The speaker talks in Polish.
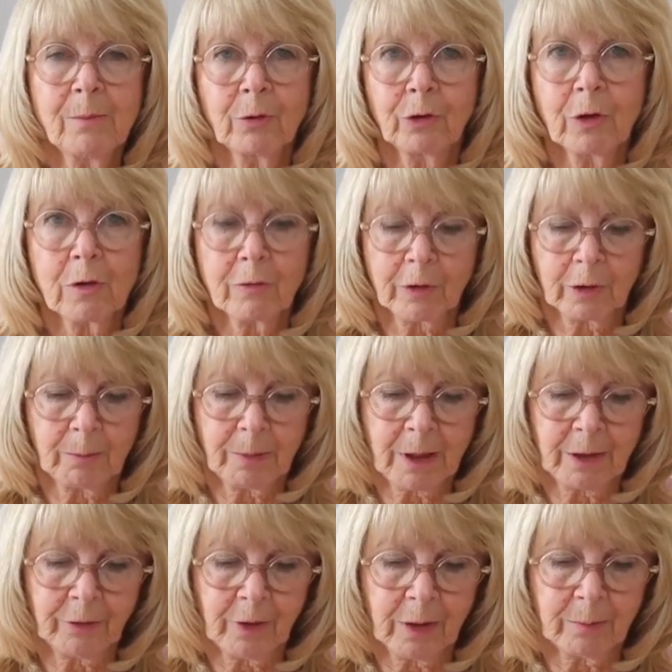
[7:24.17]
To może być
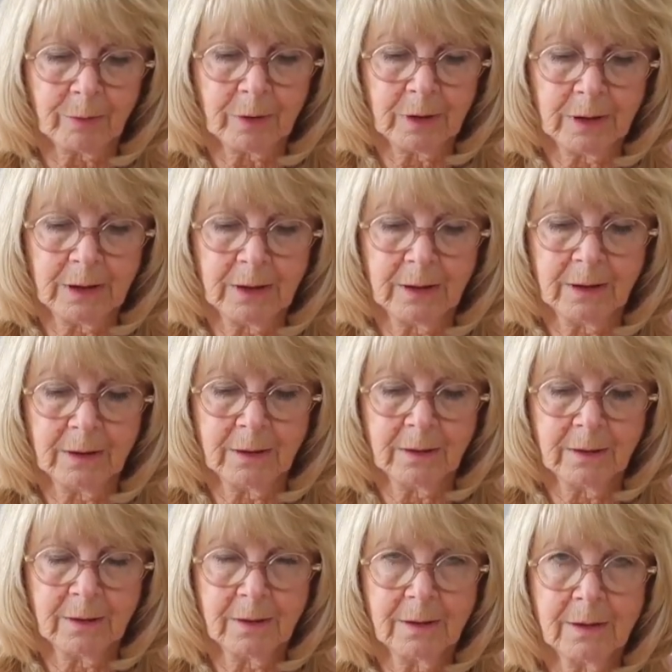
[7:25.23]
coś, o czym nigdy z
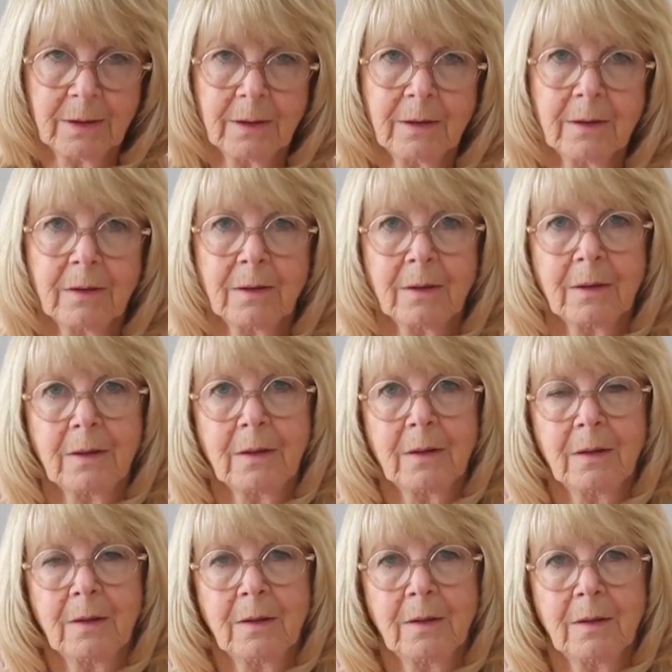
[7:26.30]
nikim nie
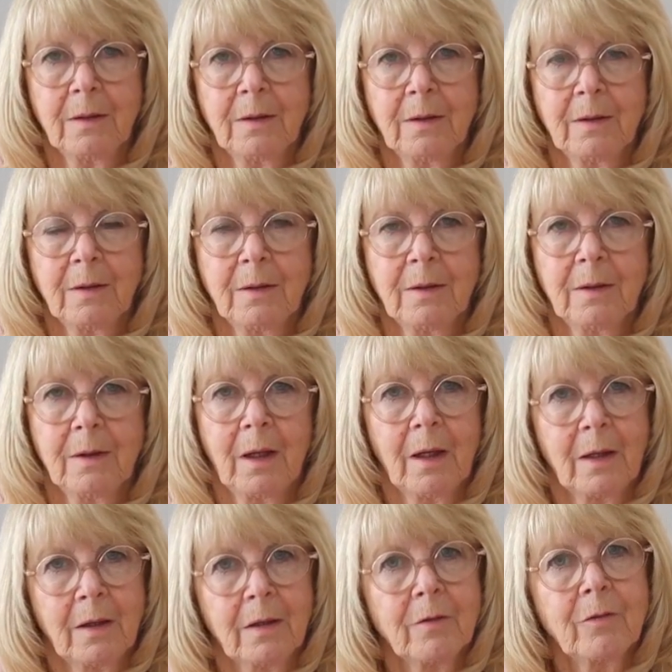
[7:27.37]
rozmawiałeś.
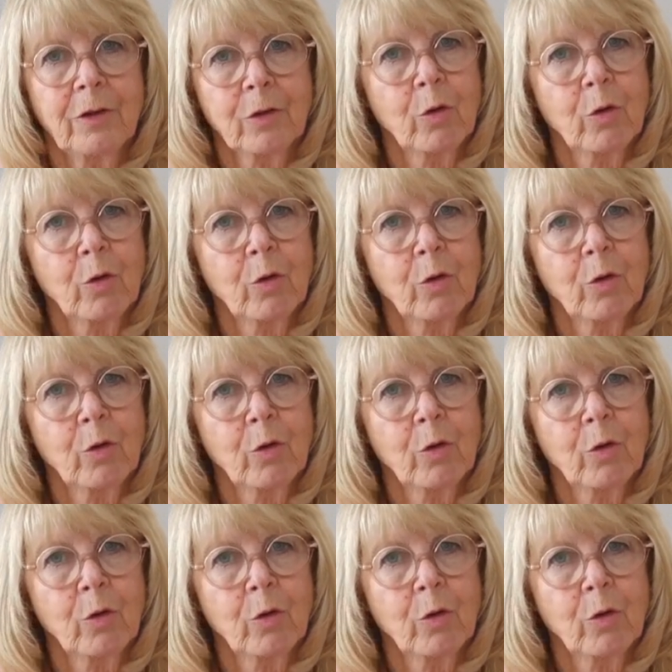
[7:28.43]
E,